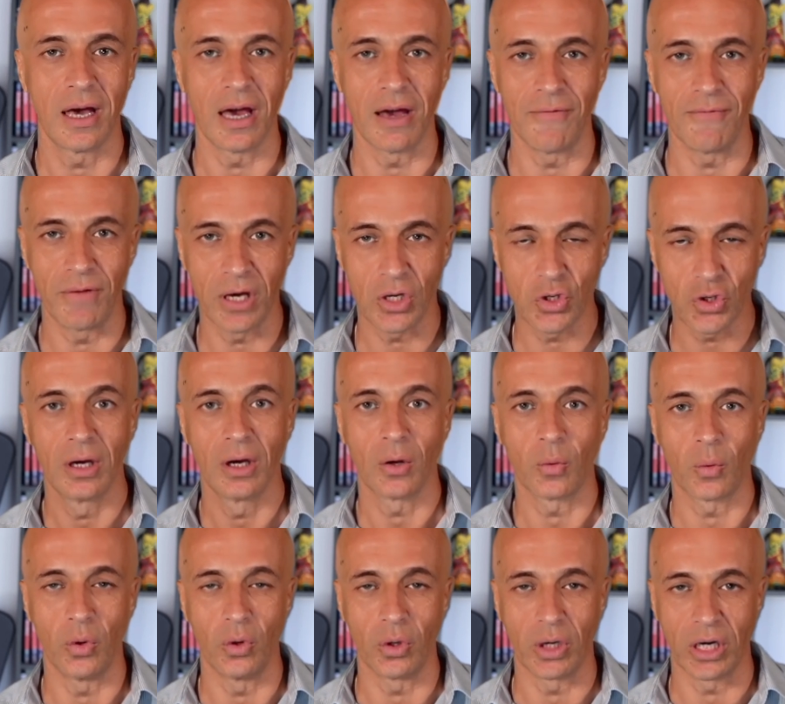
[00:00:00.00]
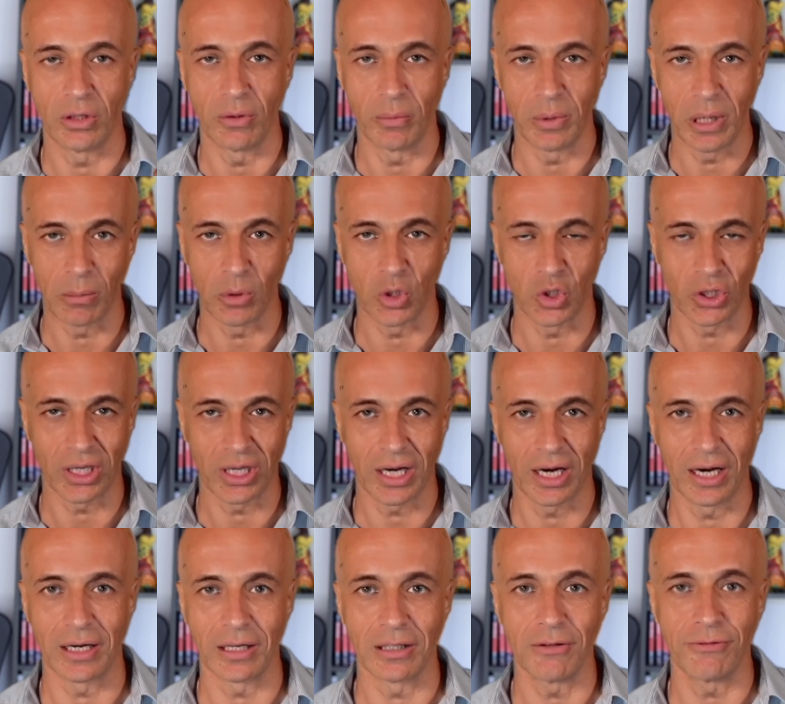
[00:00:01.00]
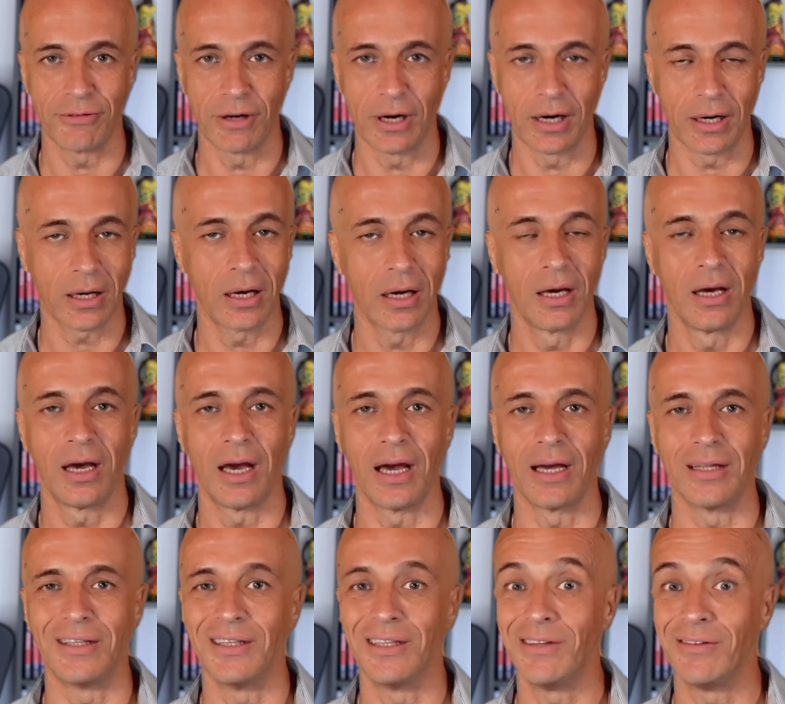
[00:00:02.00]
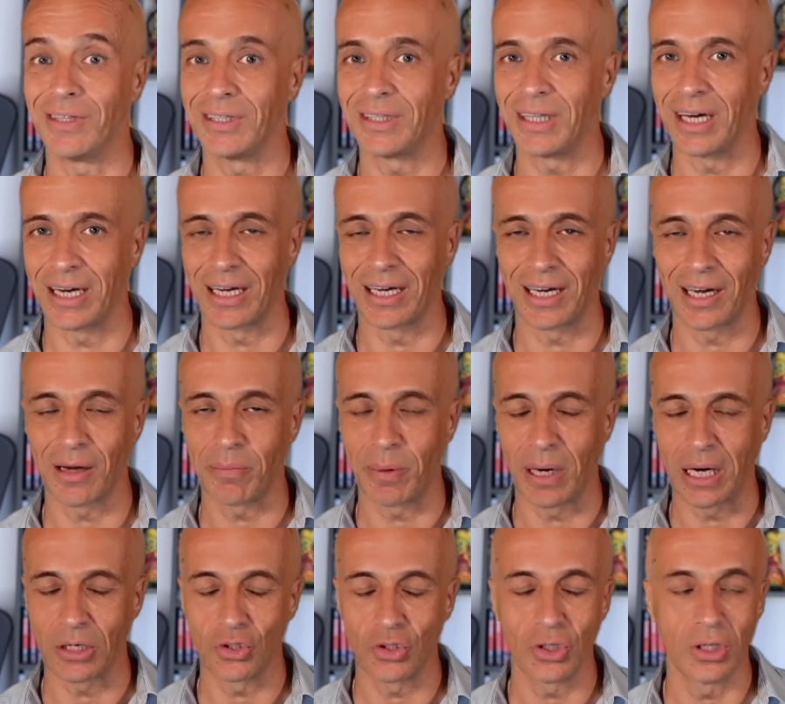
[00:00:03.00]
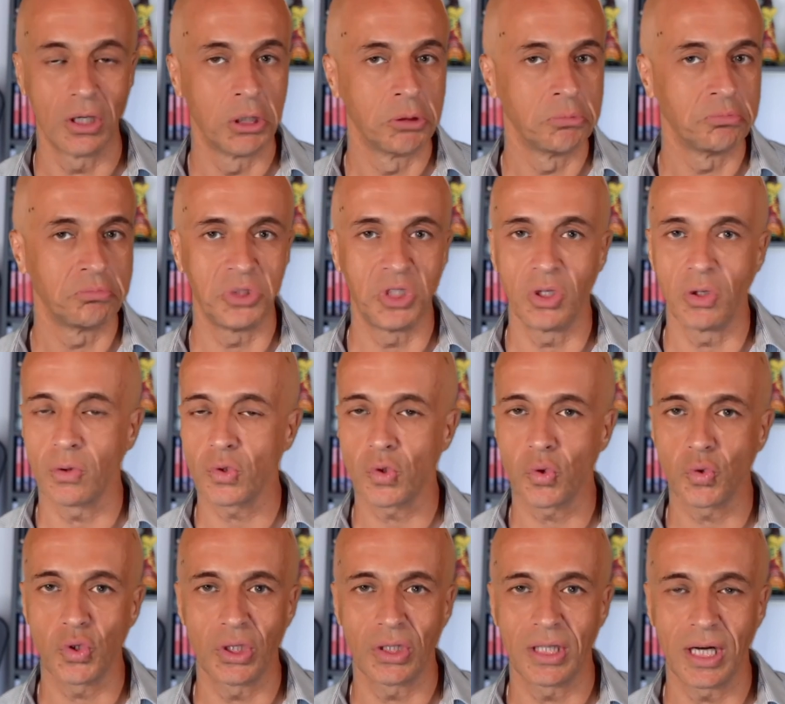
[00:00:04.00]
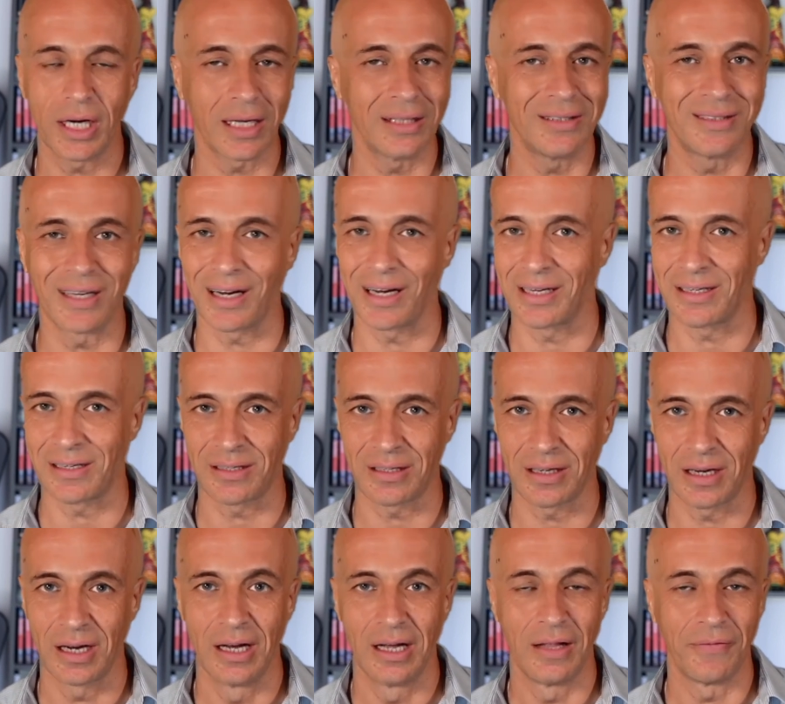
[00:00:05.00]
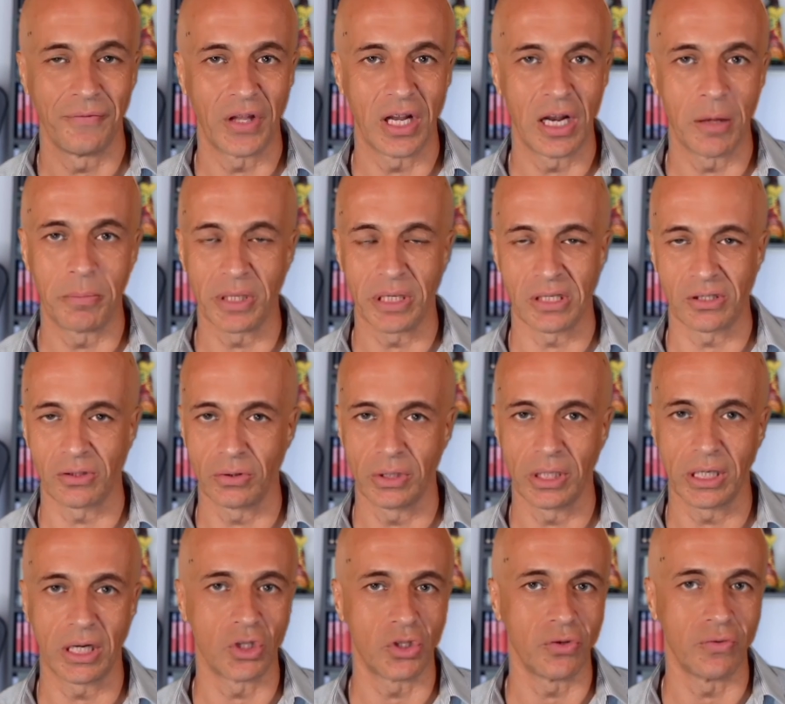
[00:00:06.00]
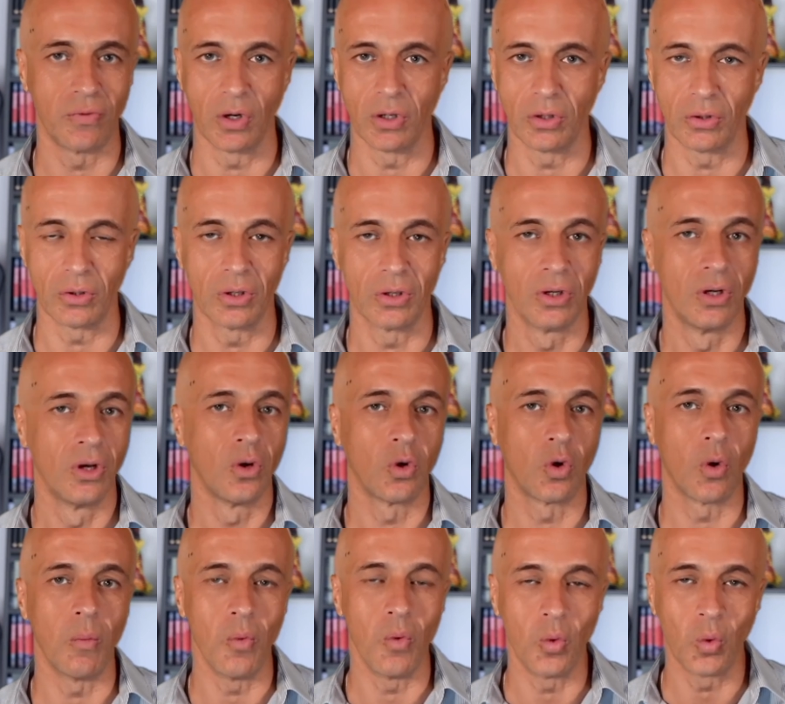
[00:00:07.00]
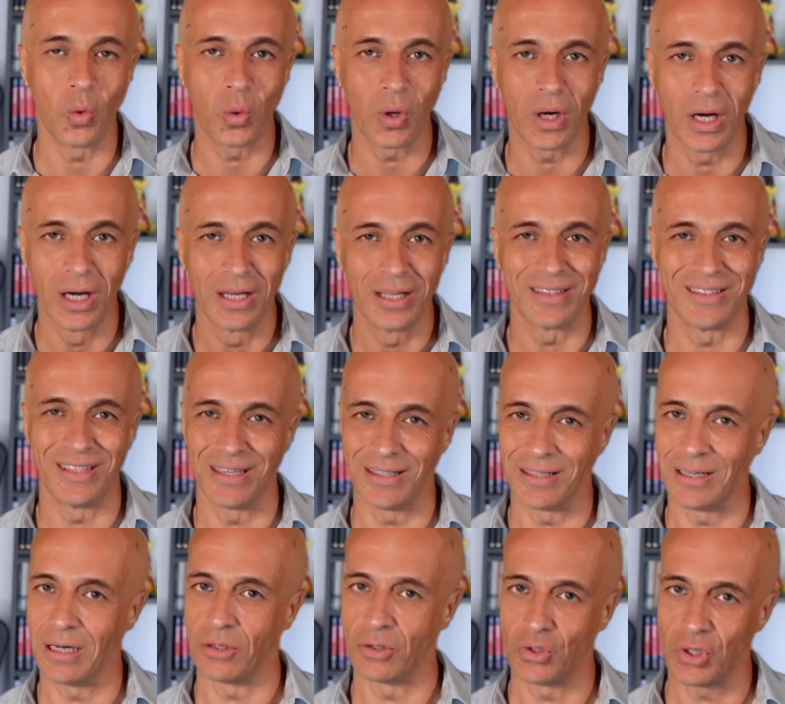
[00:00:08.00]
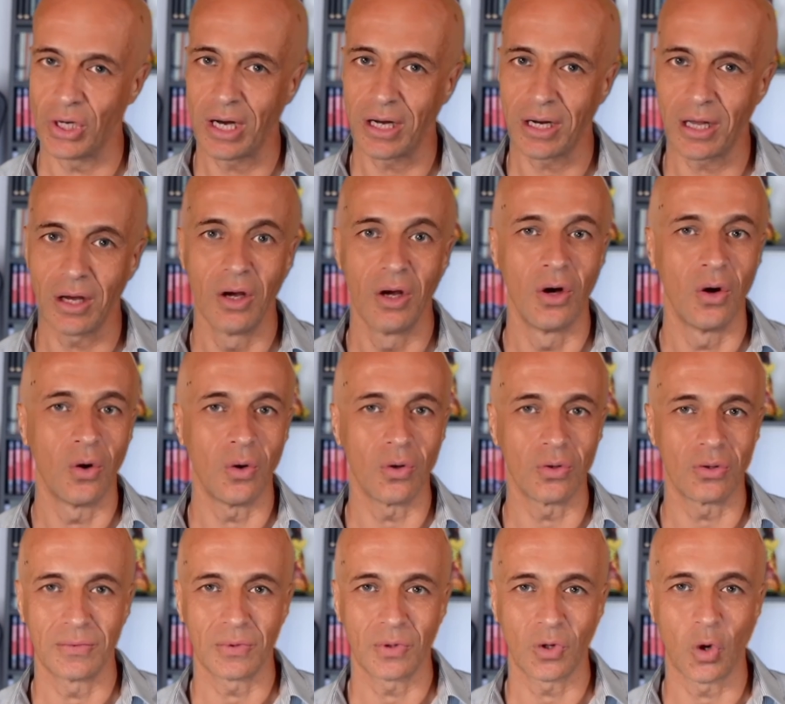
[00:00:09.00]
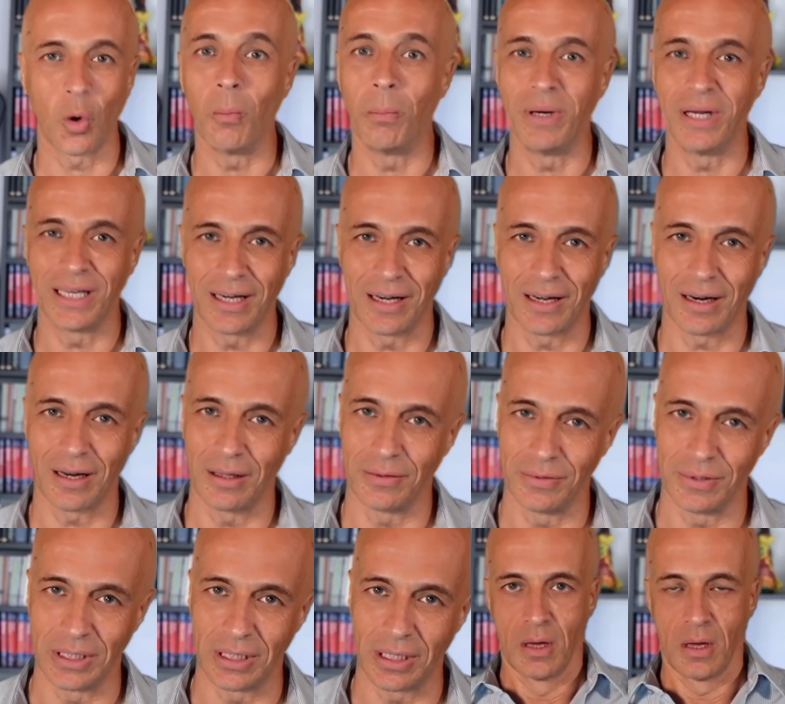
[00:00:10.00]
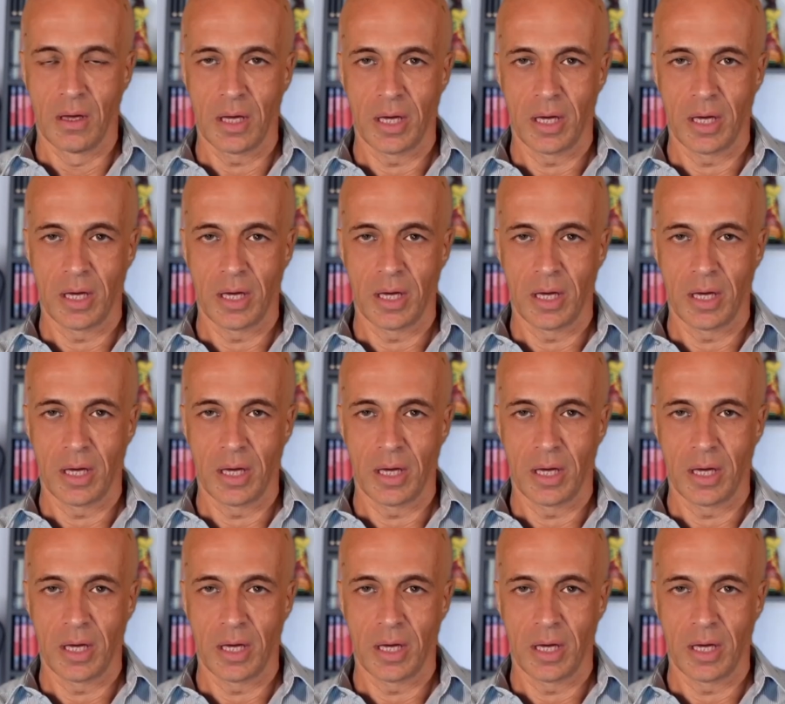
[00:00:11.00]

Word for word: E invece quello che dobbiamo cercare di fare è di diventare capaci di non suscitare interesse nelle persone che ci vogliono comunque danneggiare o complicare la vita.